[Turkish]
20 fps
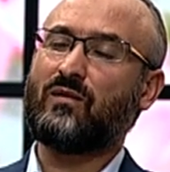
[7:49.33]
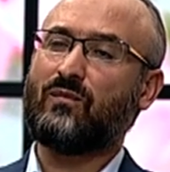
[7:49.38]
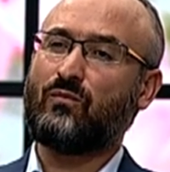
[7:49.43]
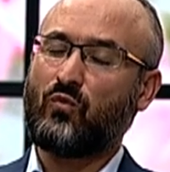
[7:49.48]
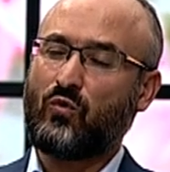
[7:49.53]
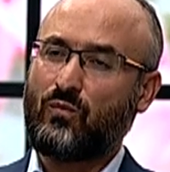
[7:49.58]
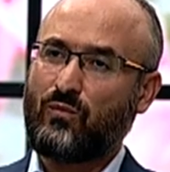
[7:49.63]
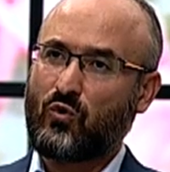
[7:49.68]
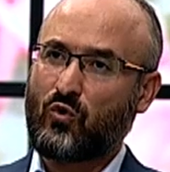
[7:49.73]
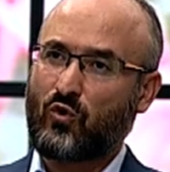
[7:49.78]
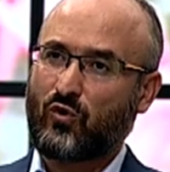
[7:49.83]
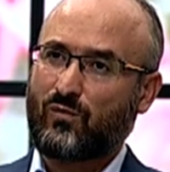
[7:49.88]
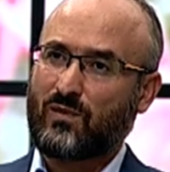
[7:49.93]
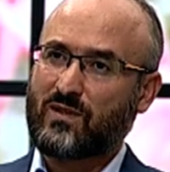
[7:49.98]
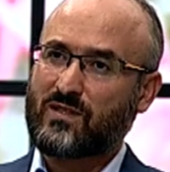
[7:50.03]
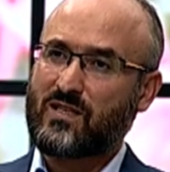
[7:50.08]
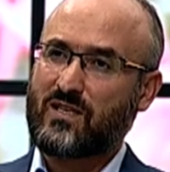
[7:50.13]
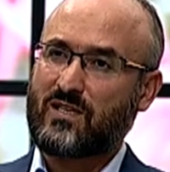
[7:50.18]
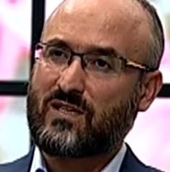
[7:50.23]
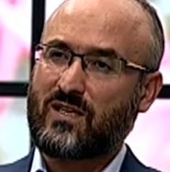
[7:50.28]
Mümin
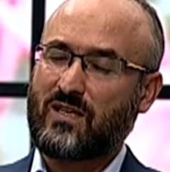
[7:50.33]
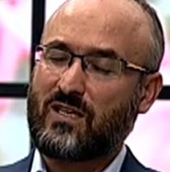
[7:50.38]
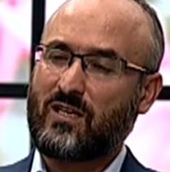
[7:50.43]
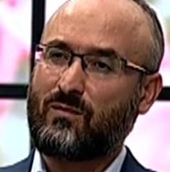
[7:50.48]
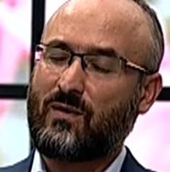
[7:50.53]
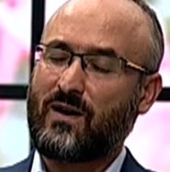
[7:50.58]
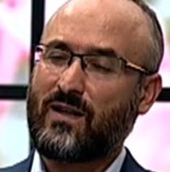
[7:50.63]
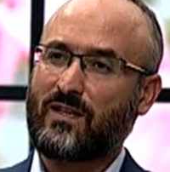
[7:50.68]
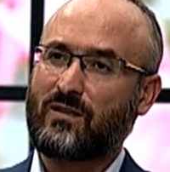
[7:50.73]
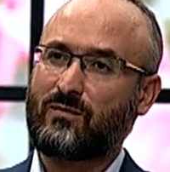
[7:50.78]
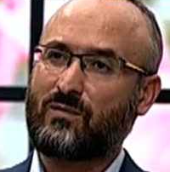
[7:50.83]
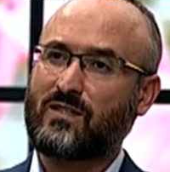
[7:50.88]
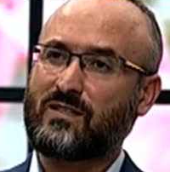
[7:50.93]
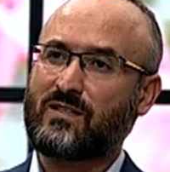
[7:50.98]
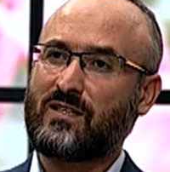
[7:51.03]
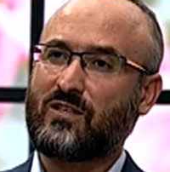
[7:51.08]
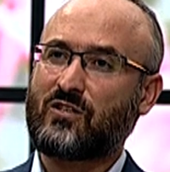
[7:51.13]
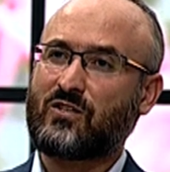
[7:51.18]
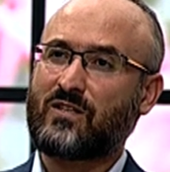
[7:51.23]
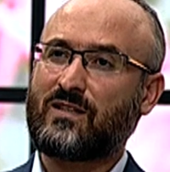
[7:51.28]
olması için, iman
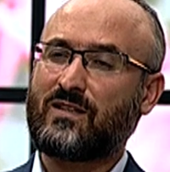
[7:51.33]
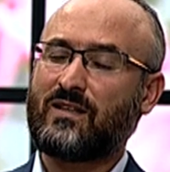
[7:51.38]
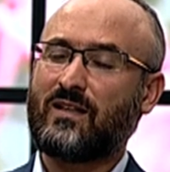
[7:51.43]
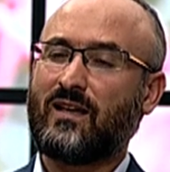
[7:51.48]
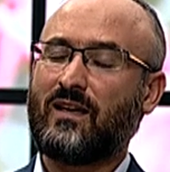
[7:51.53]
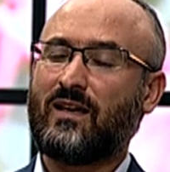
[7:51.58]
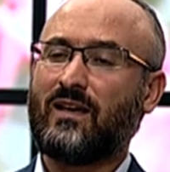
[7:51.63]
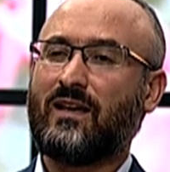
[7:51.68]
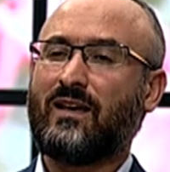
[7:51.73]
etmesi için. Evet.